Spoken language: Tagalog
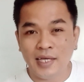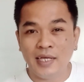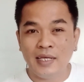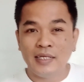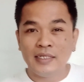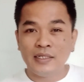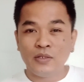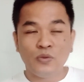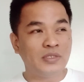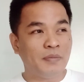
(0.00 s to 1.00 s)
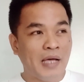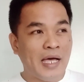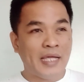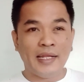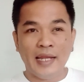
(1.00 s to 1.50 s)
Ha? Kung sa
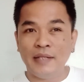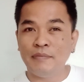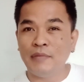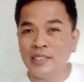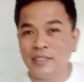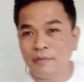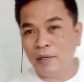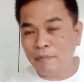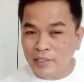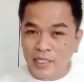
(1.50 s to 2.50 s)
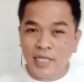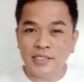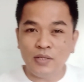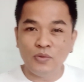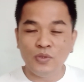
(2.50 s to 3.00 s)
paaralan, mat- pag
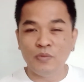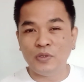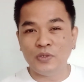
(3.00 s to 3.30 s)
matigas ang ulo